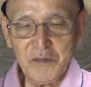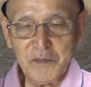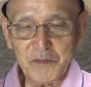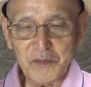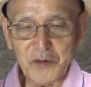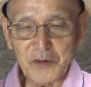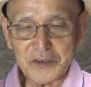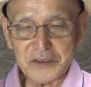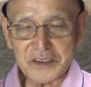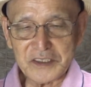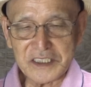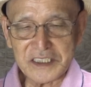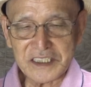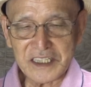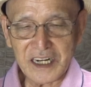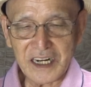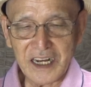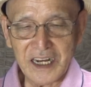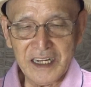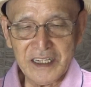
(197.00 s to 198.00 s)
坊主にし
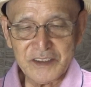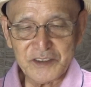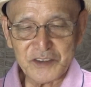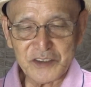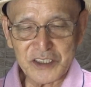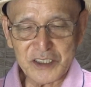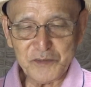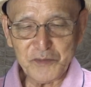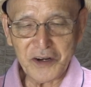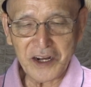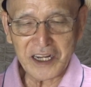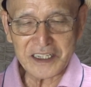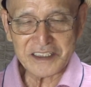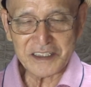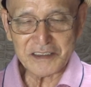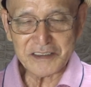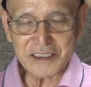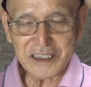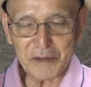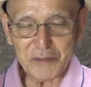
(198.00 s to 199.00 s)
たら次も勝
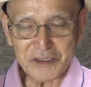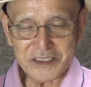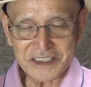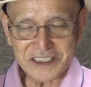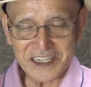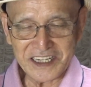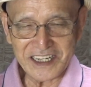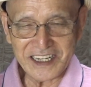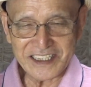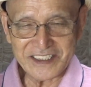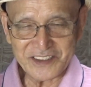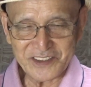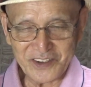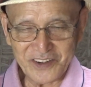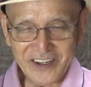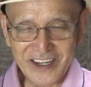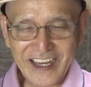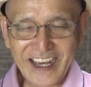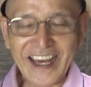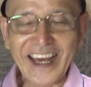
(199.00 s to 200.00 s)
てるかもしれない
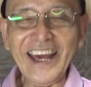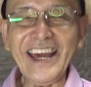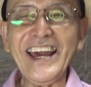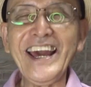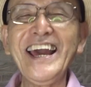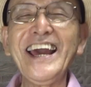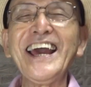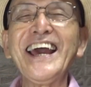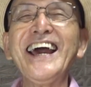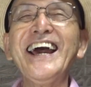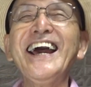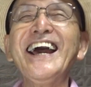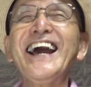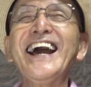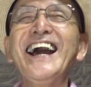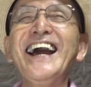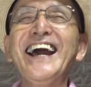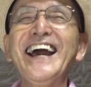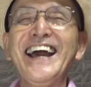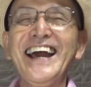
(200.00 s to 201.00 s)
ぞ。
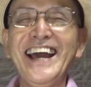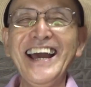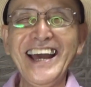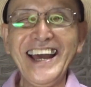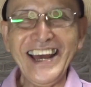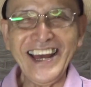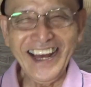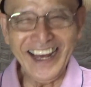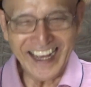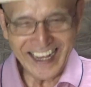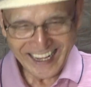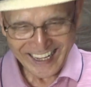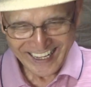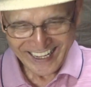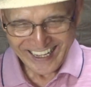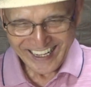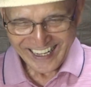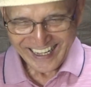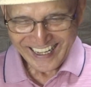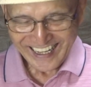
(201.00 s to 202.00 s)

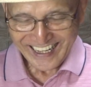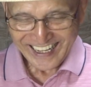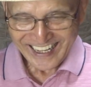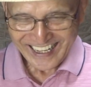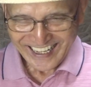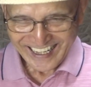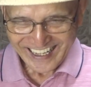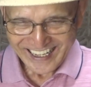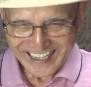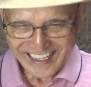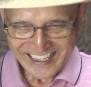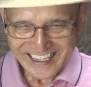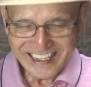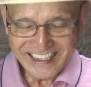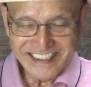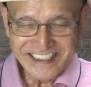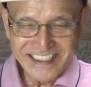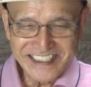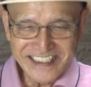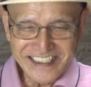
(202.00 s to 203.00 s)

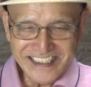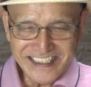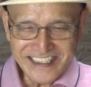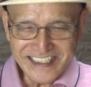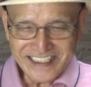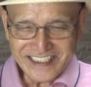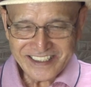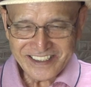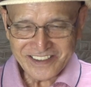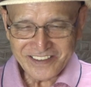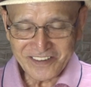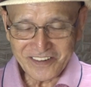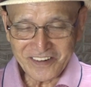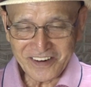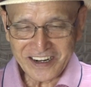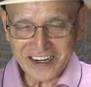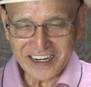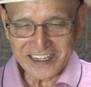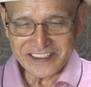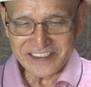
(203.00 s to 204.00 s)
えー、
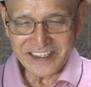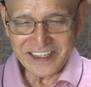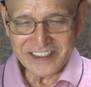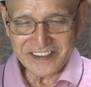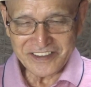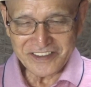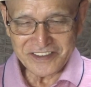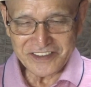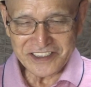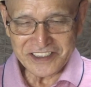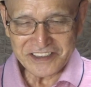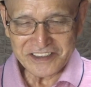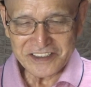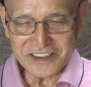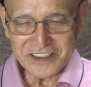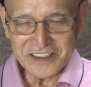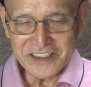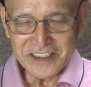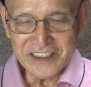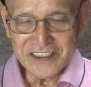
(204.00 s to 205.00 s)
豪快でユニーク、
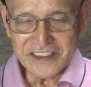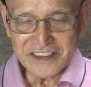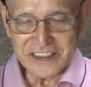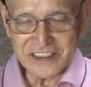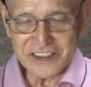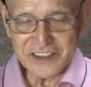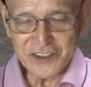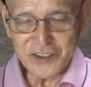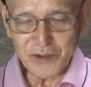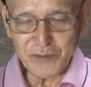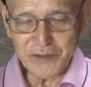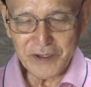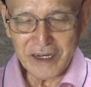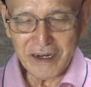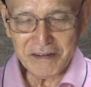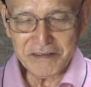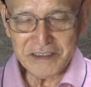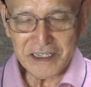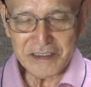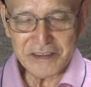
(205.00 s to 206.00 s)
人情味
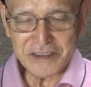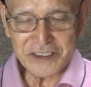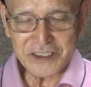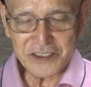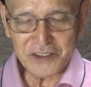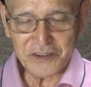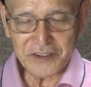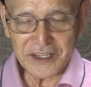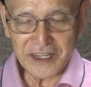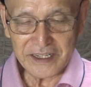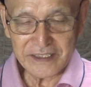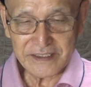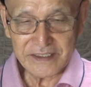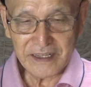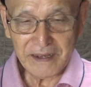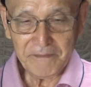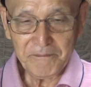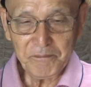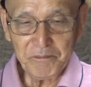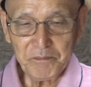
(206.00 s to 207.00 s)
あふれる師匠であっ
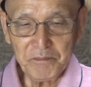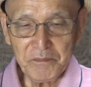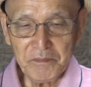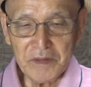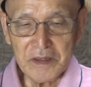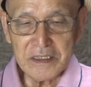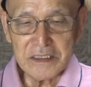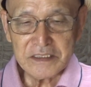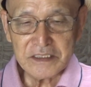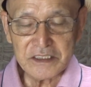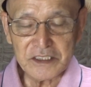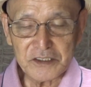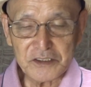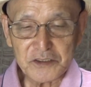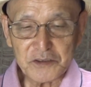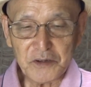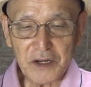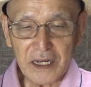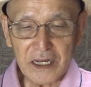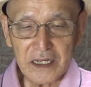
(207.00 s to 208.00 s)
た。
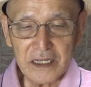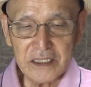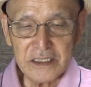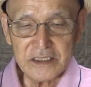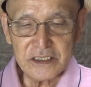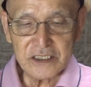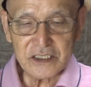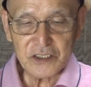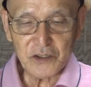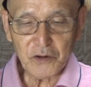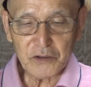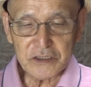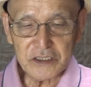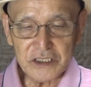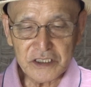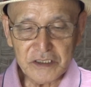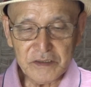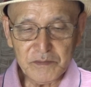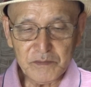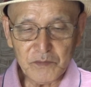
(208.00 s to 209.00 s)
実は師匠
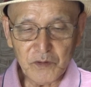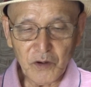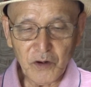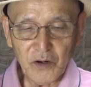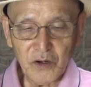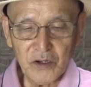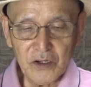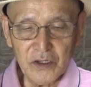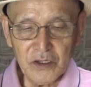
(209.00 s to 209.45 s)
自身も、